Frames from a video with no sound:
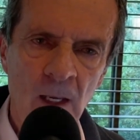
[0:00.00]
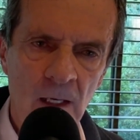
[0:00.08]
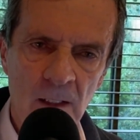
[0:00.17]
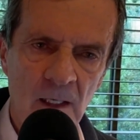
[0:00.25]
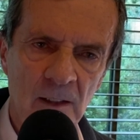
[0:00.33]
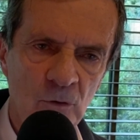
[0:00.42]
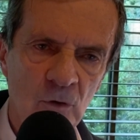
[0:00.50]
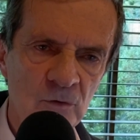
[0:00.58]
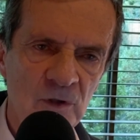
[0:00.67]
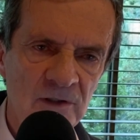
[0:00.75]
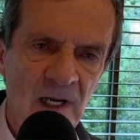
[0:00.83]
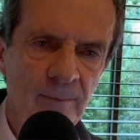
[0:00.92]
y
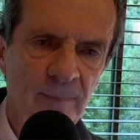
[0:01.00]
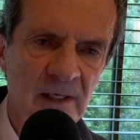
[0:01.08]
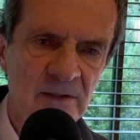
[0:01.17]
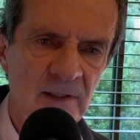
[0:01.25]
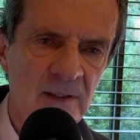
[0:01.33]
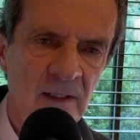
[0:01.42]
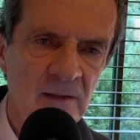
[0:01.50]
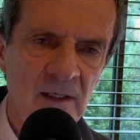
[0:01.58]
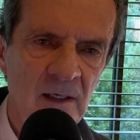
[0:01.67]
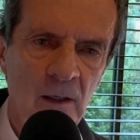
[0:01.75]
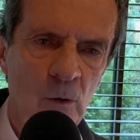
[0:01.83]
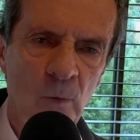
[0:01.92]
entonces al
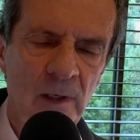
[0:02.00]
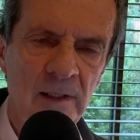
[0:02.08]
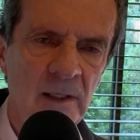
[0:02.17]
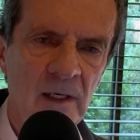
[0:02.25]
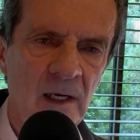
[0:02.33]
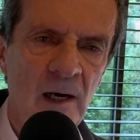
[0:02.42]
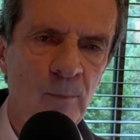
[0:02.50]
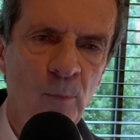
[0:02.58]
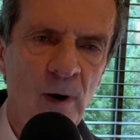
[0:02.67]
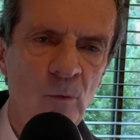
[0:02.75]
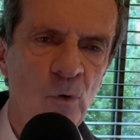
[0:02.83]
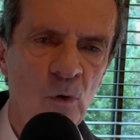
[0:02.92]
presidente lo elige el
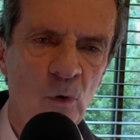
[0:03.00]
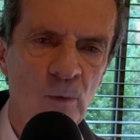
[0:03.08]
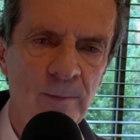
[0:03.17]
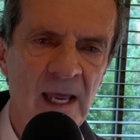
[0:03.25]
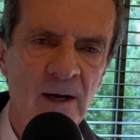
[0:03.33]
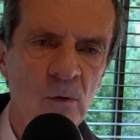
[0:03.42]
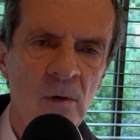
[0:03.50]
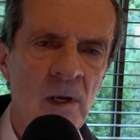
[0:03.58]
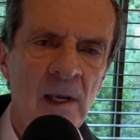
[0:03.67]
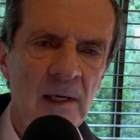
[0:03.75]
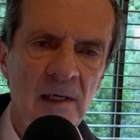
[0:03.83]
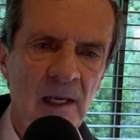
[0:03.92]
pueblo colombiano
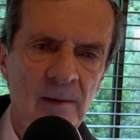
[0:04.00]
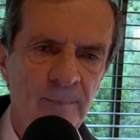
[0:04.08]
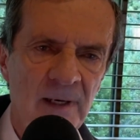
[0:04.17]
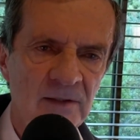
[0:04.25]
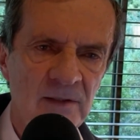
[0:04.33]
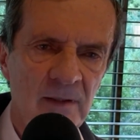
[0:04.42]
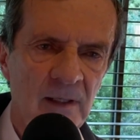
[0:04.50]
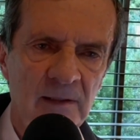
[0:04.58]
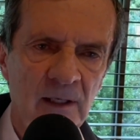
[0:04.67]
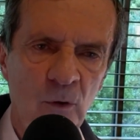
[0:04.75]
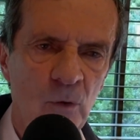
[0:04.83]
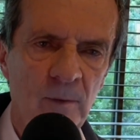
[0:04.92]
y el
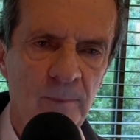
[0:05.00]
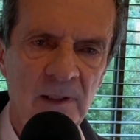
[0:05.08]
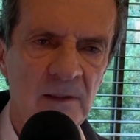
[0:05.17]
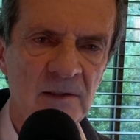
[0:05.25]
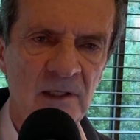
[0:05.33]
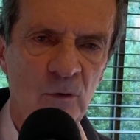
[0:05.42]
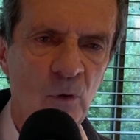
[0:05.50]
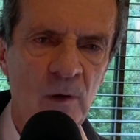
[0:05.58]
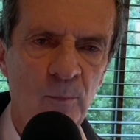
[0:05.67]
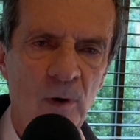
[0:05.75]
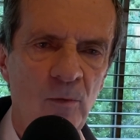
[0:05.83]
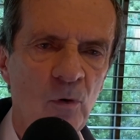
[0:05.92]
presidente no depende sino del
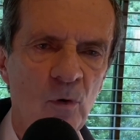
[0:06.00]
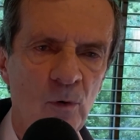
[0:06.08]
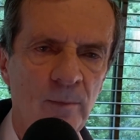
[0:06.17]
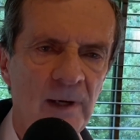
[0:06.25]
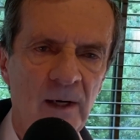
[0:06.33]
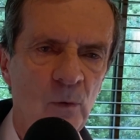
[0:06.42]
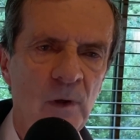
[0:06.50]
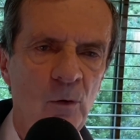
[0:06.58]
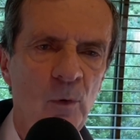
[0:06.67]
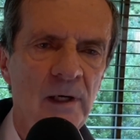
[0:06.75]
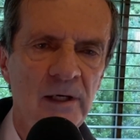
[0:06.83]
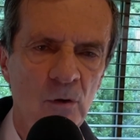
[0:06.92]
pueblo colombiano que
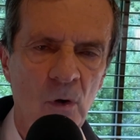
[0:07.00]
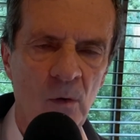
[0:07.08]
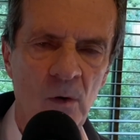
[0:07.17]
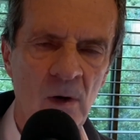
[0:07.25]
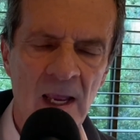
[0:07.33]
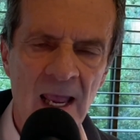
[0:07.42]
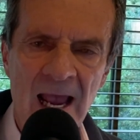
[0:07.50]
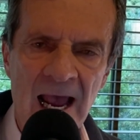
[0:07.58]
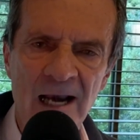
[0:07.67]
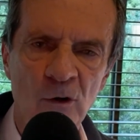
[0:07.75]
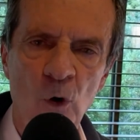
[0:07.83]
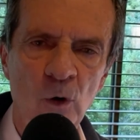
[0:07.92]
lo eligió.
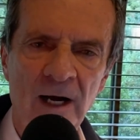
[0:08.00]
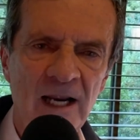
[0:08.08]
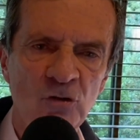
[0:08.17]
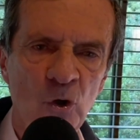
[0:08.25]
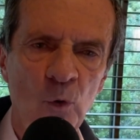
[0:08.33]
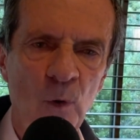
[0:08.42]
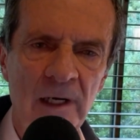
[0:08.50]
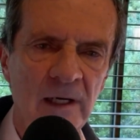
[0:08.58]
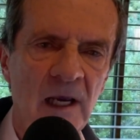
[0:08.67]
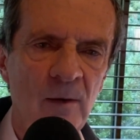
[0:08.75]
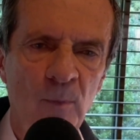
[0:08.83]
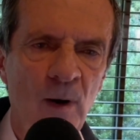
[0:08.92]
Al Congreso lo
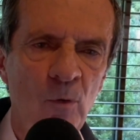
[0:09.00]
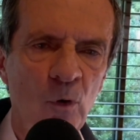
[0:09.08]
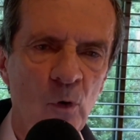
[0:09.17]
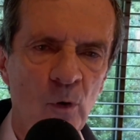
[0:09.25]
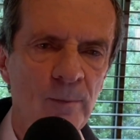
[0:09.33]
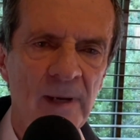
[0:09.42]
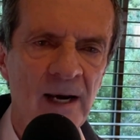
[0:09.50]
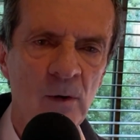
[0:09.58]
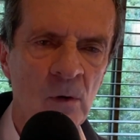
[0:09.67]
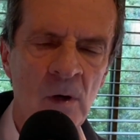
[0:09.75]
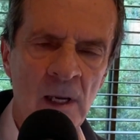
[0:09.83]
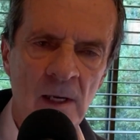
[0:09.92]
elige el pueblo
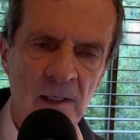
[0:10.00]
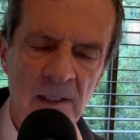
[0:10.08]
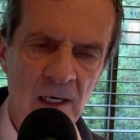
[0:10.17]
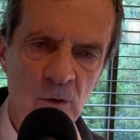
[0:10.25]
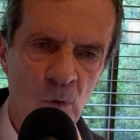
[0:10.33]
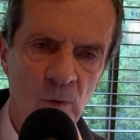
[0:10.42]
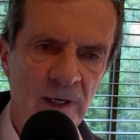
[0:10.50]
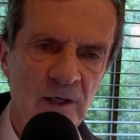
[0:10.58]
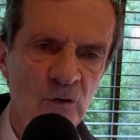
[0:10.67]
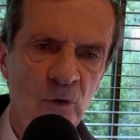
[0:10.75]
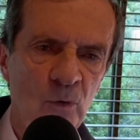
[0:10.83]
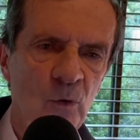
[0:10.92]
colombiano y el
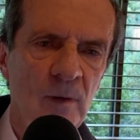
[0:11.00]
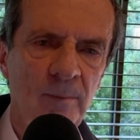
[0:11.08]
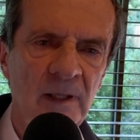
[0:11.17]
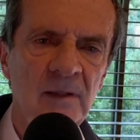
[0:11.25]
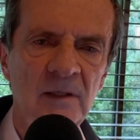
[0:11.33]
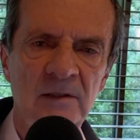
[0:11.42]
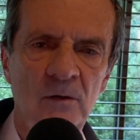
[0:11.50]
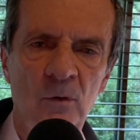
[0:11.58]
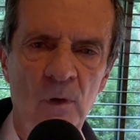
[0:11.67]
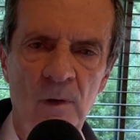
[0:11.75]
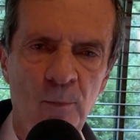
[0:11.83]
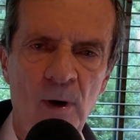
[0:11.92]
Congreso no depende
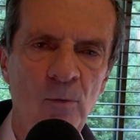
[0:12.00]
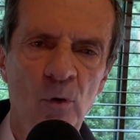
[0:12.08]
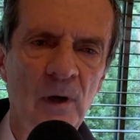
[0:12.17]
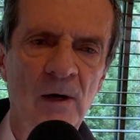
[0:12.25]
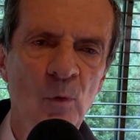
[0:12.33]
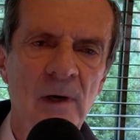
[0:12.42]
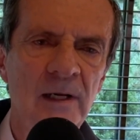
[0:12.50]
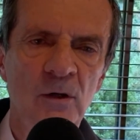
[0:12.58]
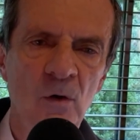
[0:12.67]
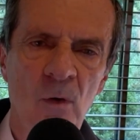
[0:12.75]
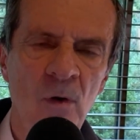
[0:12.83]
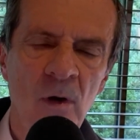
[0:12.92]
sino del pueblo que lo
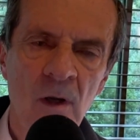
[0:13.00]
eligió.